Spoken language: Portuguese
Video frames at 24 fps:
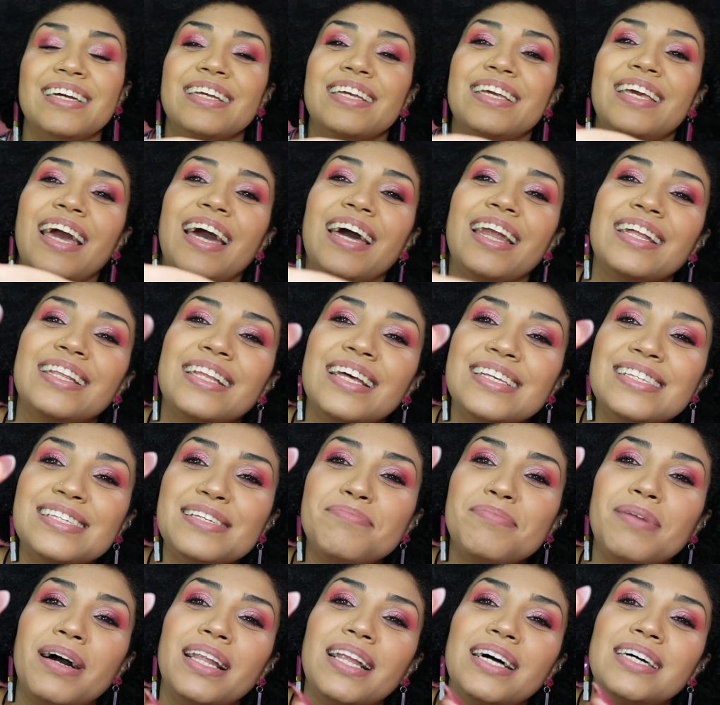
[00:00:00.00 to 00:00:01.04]
que era dessa
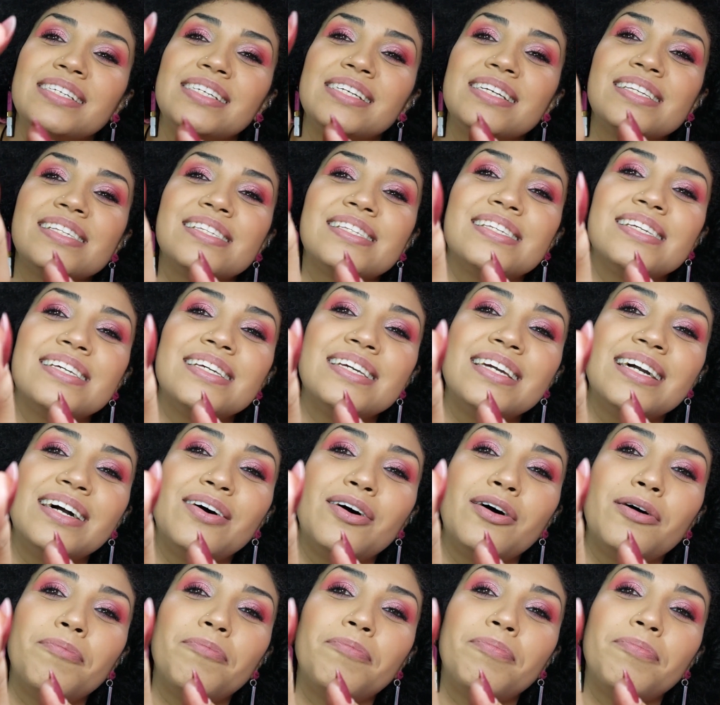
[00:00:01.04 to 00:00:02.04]
embalagenzinha, ó,